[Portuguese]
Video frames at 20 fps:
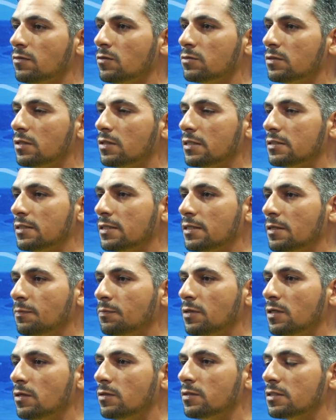voltar a ser
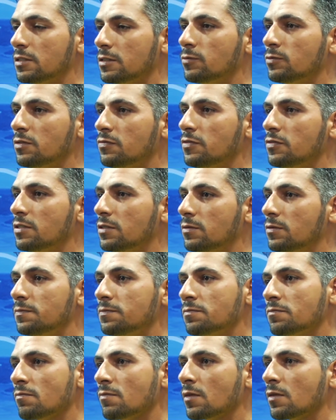campeão da segunda divisão.
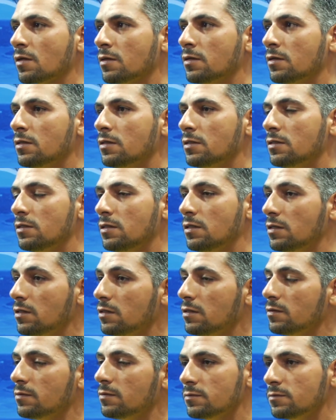
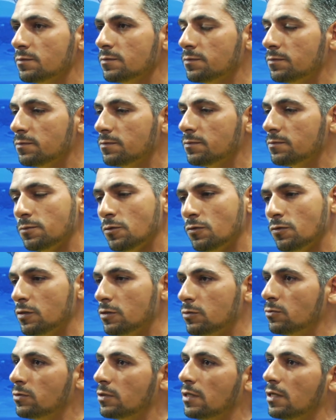E,
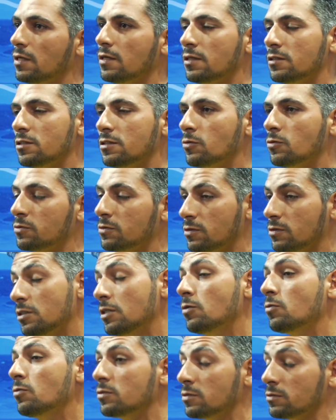porventura, né,
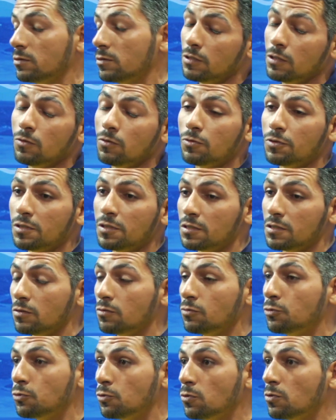circunstância
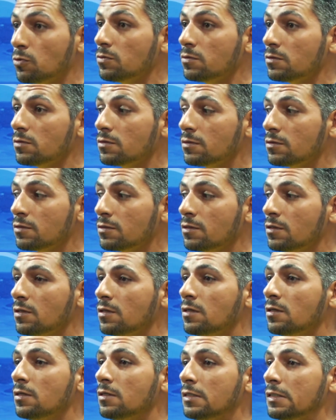do jogo,
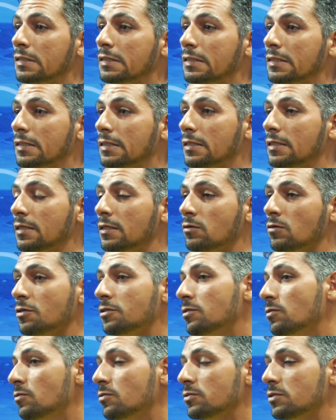é,
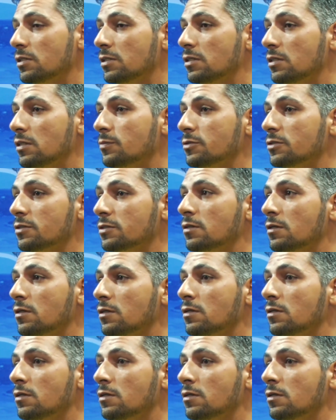nós não conseguimos.